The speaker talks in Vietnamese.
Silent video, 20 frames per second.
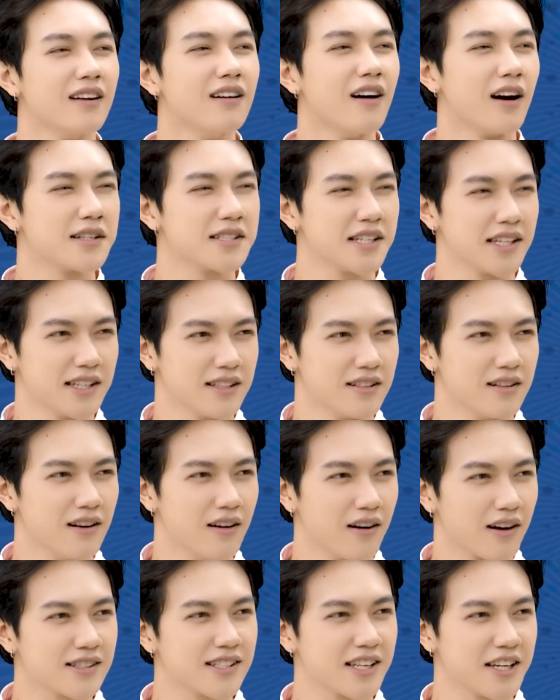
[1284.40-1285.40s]
lừa cái gì,
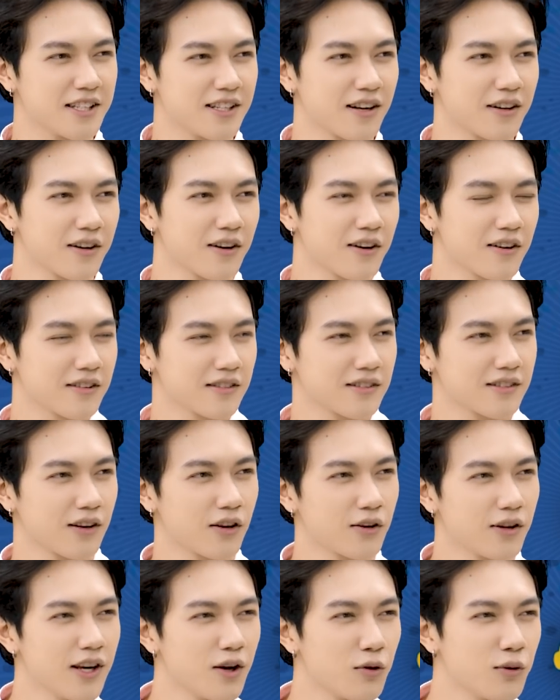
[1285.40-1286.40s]
lừa cái gì cho nó
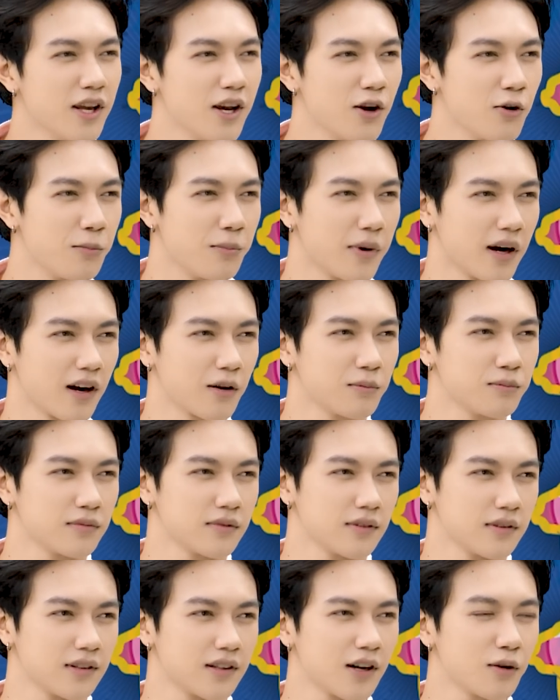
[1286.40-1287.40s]
nó điêu điêu mà
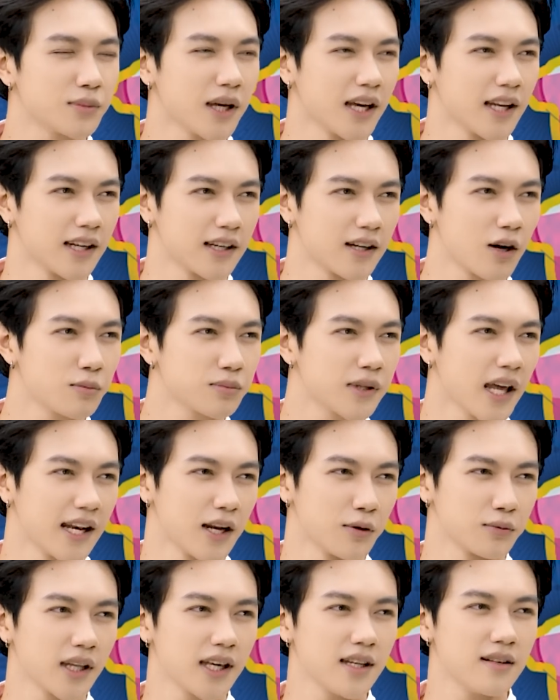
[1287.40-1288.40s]
không không thể không thể
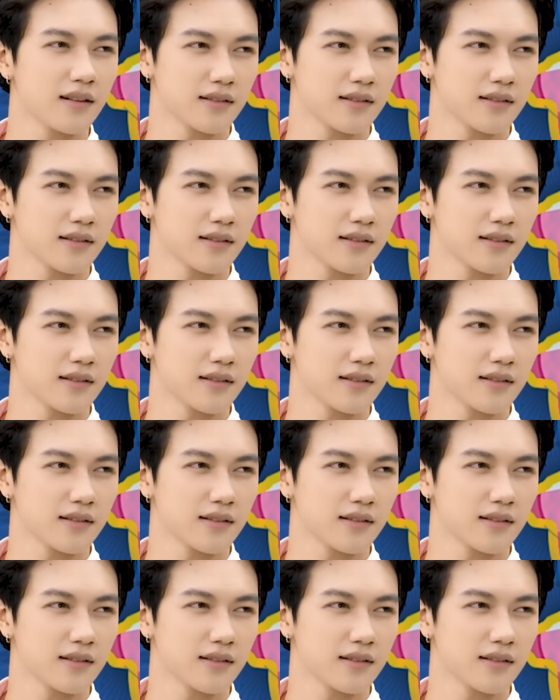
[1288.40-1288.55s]
nào tin